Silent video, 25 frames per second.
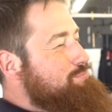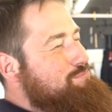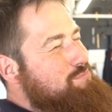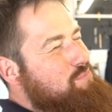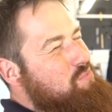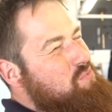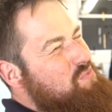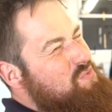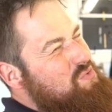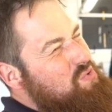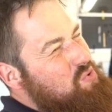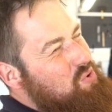
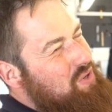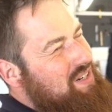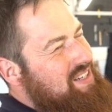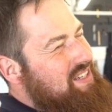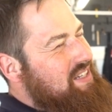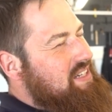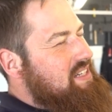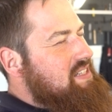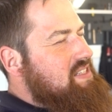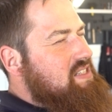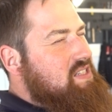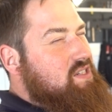
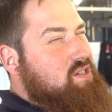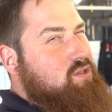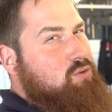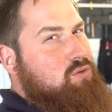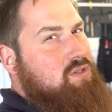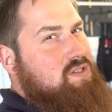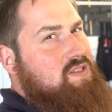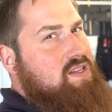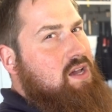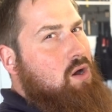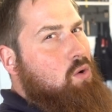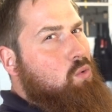würde jetzt hier
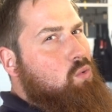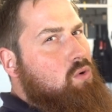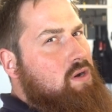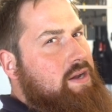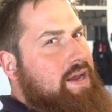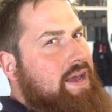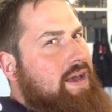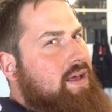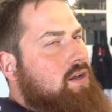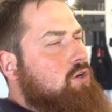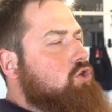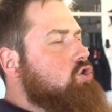nur sehr
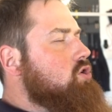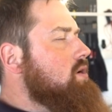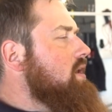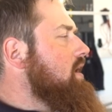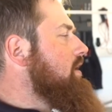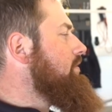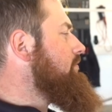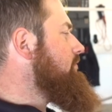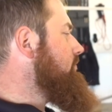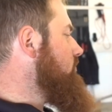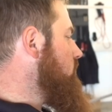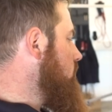ungern
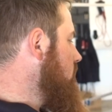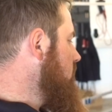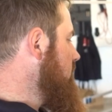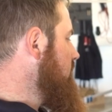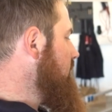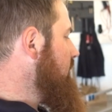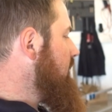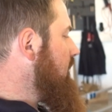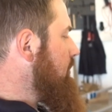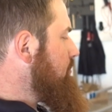schleifen wollen,